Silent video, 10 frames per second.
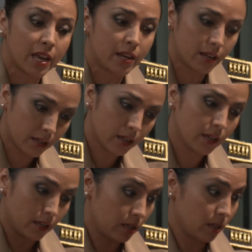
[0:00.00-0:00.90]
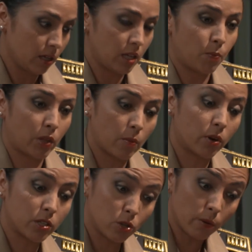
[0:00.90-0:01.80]
ADN y podamos
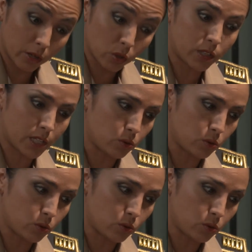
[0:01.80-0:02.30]
resolver todo este